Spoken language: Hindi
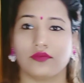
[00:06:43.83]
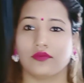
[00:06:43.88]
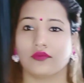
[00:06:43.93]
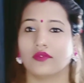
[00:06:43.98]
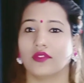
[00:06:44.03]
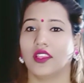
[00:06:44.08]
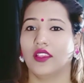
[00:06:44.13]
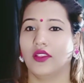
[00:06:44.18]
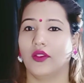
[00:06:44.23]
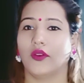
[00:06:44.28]
तो
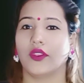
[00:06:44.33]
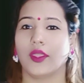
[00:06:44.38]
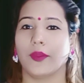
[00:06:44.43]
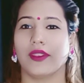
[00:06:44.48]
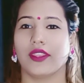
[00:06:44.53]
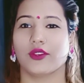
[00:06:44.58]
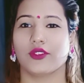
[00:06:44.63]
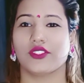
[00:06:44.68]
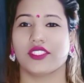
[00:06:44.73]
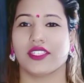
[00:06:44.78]
यहाँ मैं
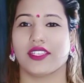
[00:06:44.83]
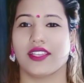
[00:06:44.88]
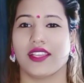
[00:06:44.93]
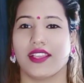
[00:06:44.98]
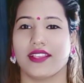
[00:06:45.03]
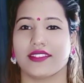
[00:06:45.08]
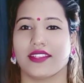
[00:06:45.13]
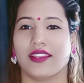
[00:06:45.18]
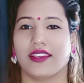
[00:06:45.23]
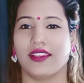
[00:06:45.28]
दिखा रही थी अपना
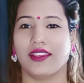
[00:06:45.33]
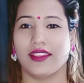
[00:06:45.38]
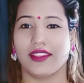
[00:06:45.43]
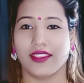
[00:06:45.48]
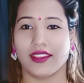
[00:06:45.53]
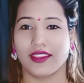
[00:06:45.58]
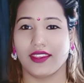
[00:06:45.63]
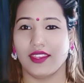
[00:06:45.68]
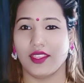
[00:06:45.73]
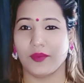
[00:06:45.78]
लुक कैसा
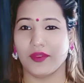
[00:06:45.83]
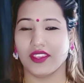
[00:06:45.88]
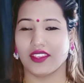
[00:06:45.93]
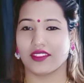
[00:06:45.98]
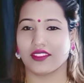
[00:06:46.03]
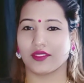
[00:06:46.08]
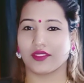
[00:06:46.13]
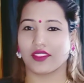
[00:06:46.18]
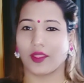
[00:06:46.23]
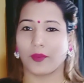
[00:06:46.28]
लग रहा है
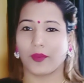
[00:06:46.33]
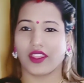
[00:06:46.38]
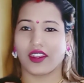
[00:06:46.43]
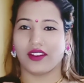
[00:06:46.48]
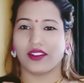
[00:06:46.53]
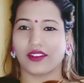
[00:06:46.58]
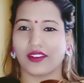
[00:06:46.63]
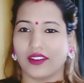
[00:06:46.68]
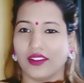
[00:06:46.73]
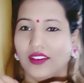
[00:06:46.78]
क्या क्या
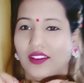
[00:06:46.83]
पहना है